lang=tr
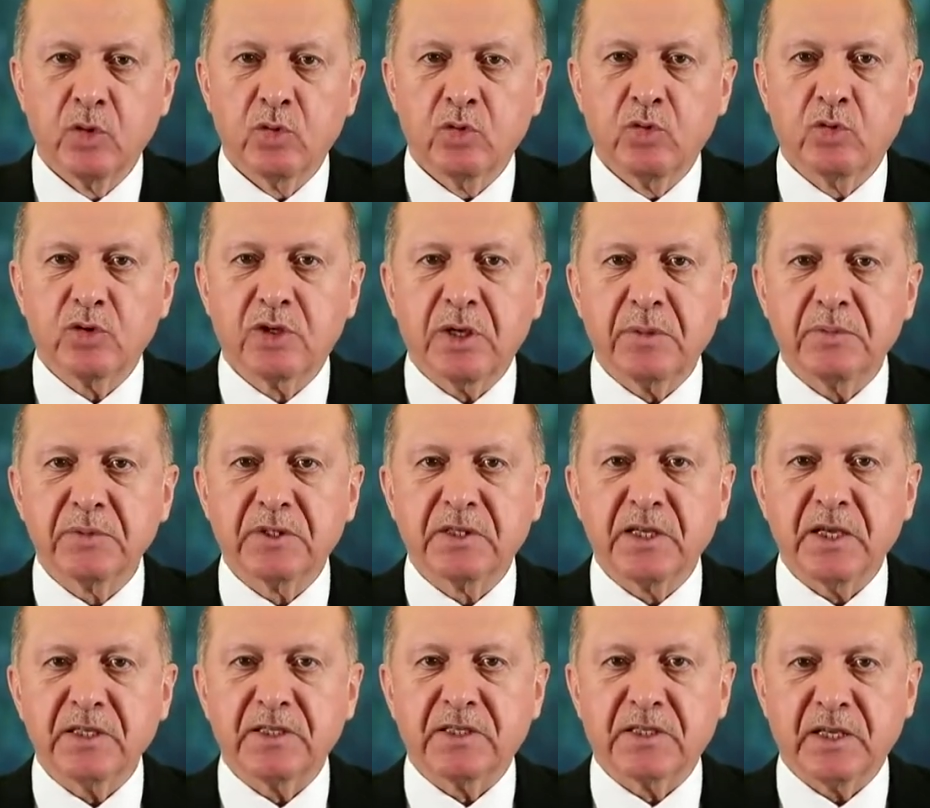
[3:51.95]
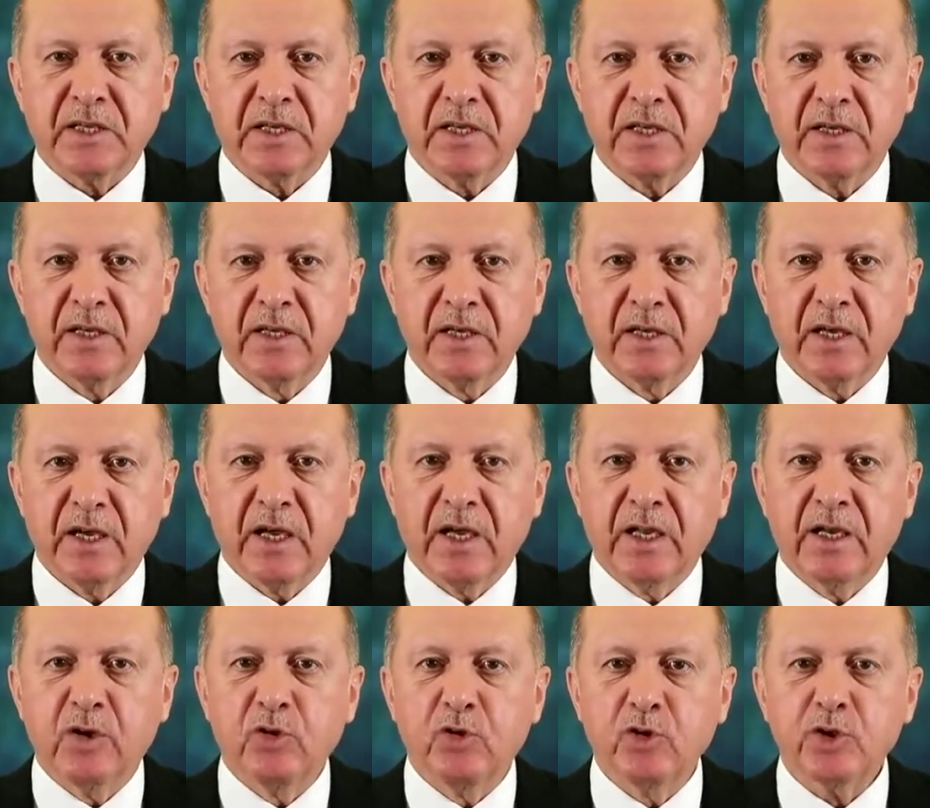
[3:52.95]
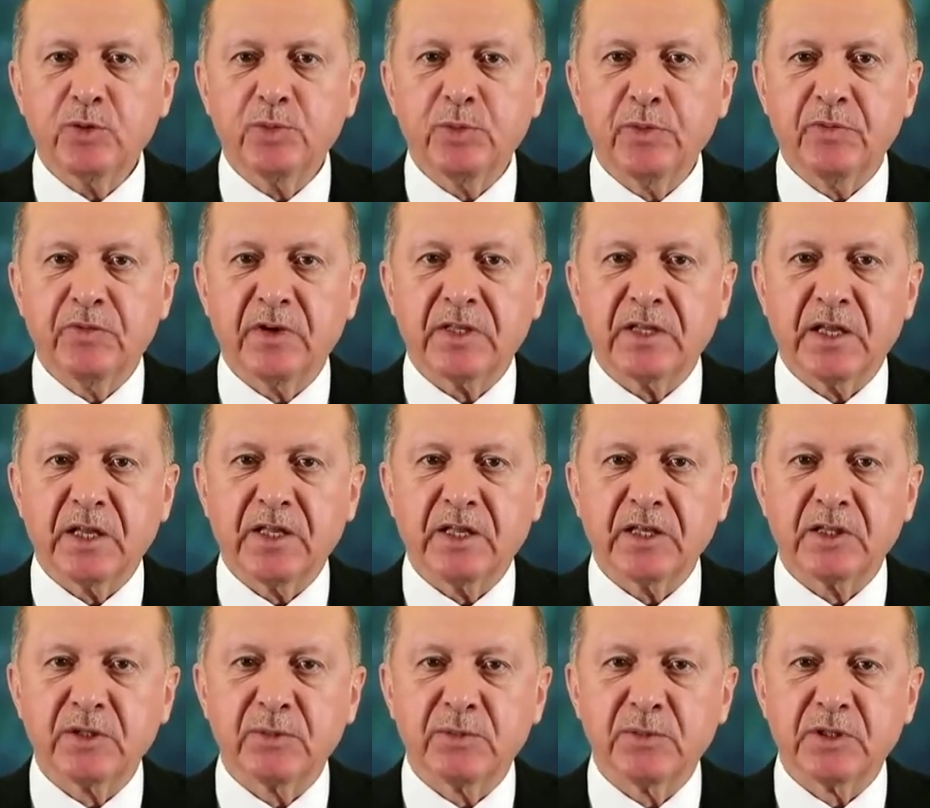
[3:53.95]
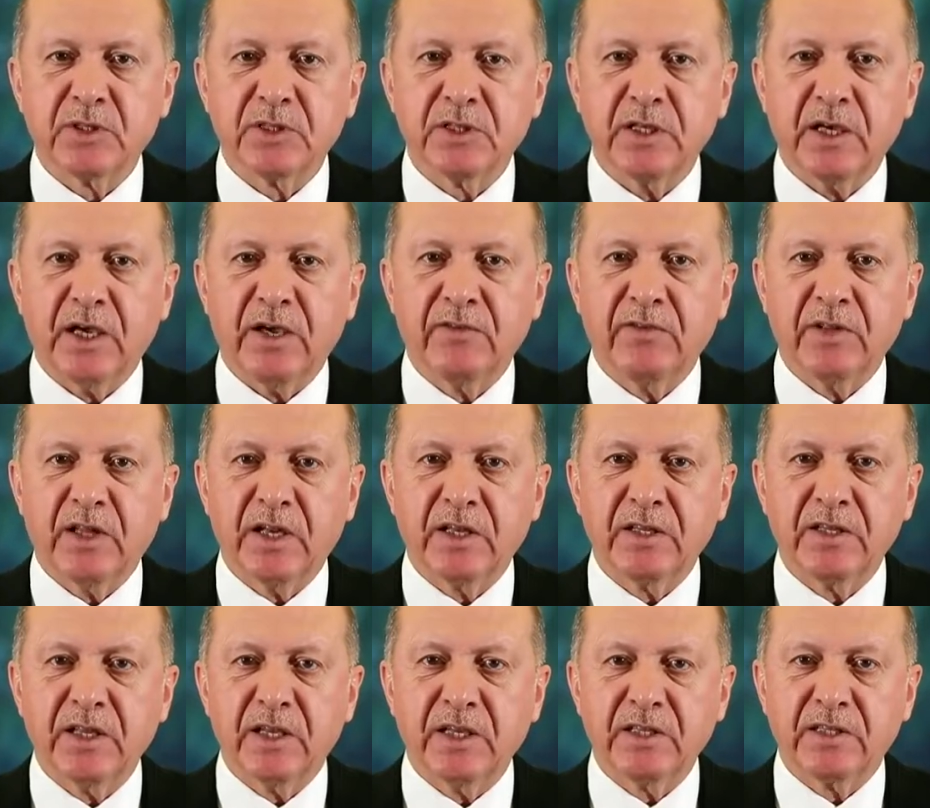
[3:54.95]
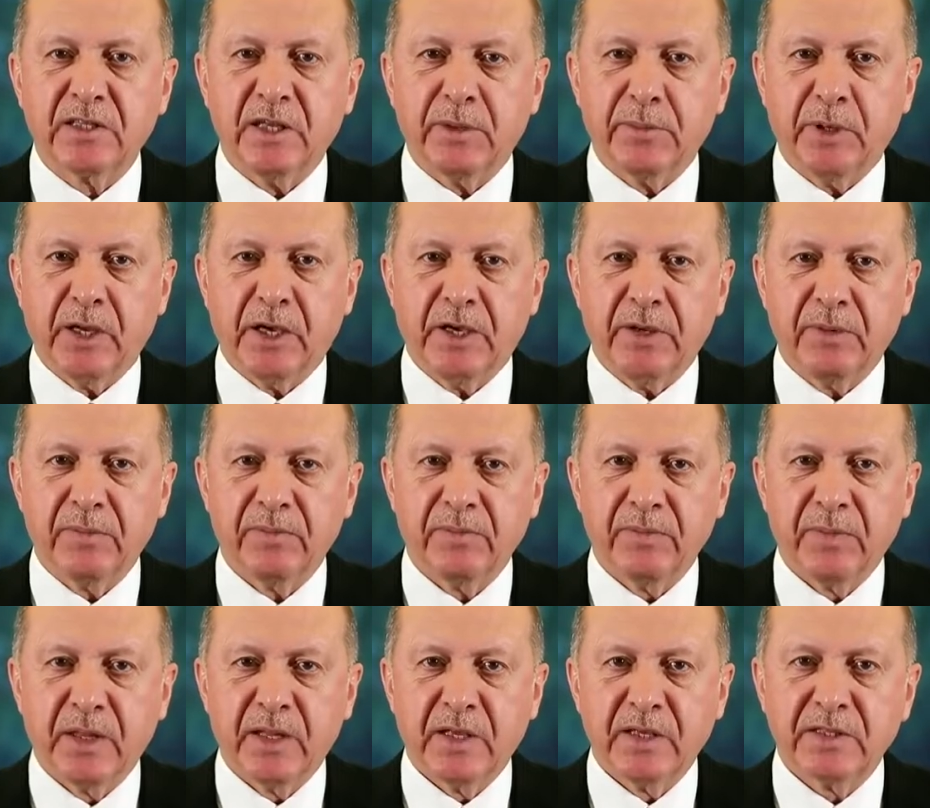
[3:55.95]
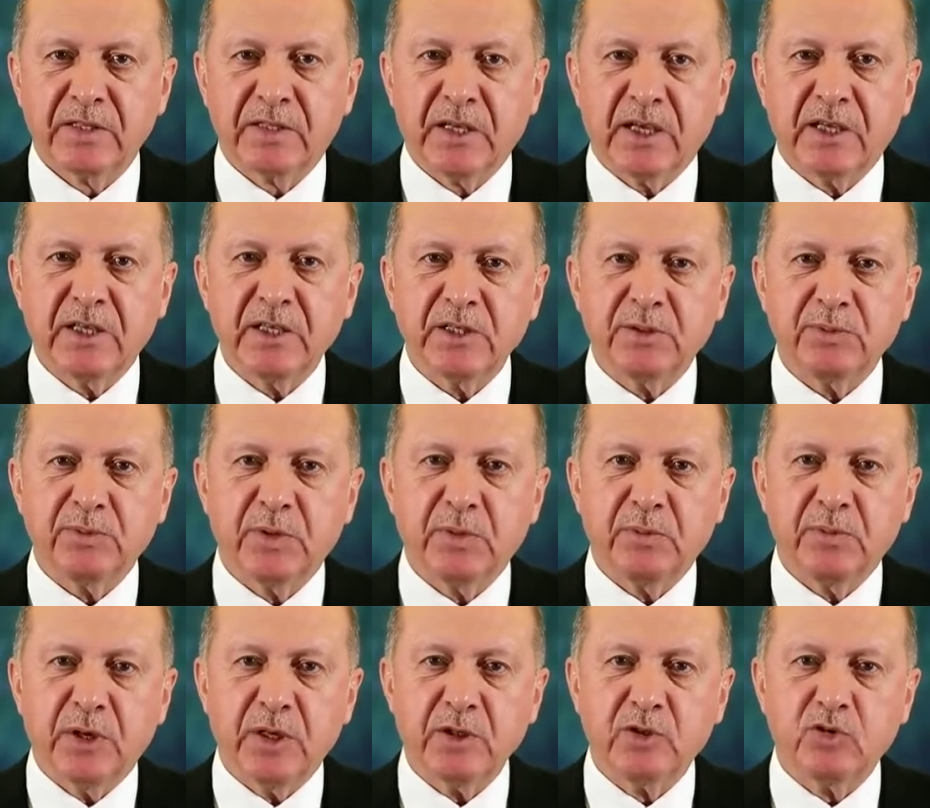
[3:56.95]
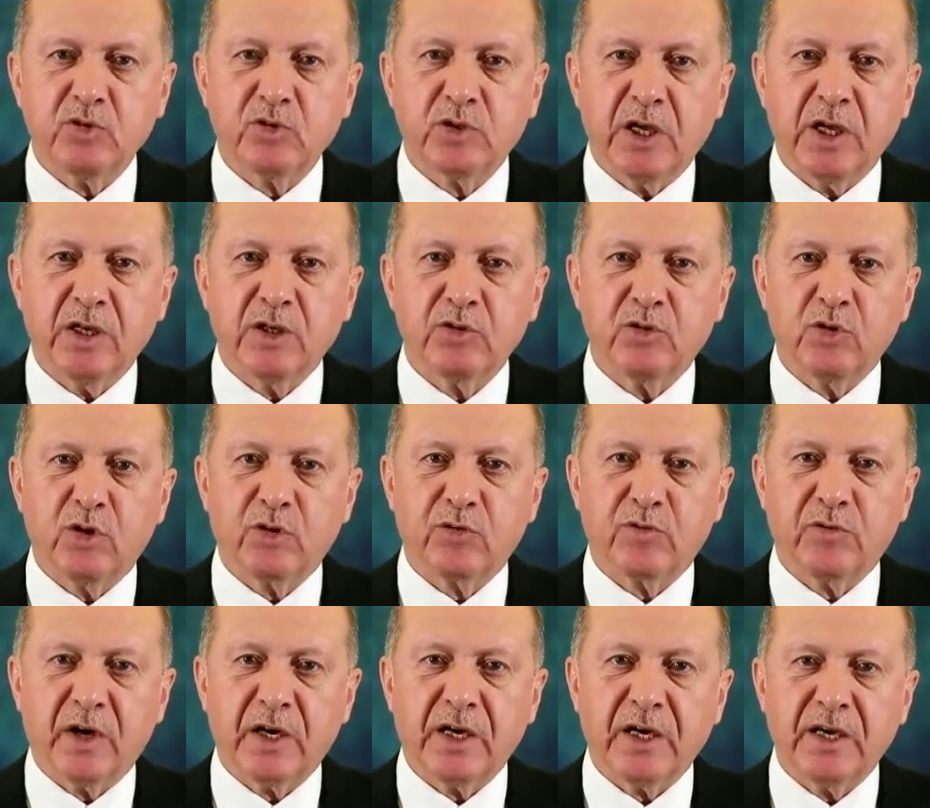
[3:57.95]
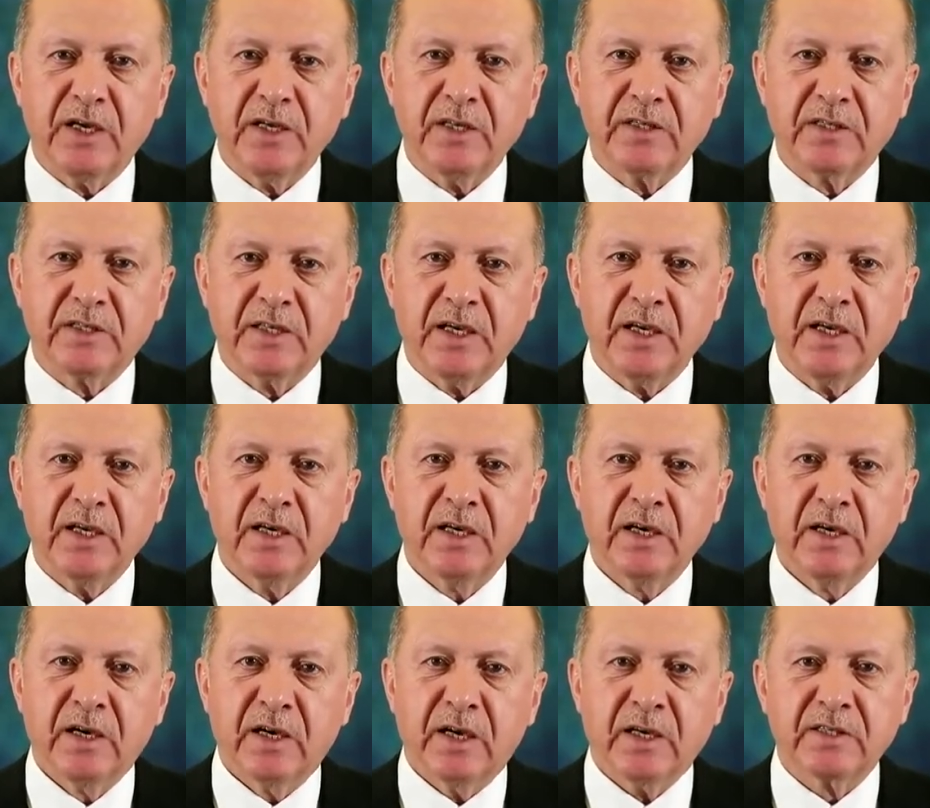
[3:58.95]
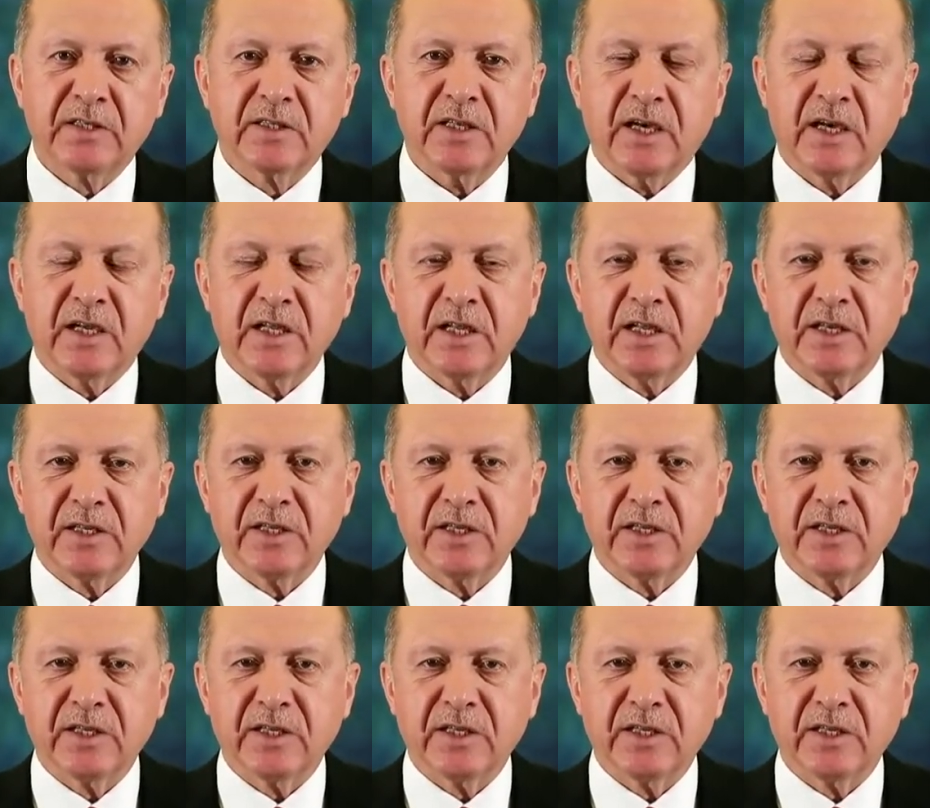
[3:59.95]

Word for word: Ülkemizde ise 53 bin vatandaşımızı evlerinde izlemeye 8554 vakayı ise hastanelerde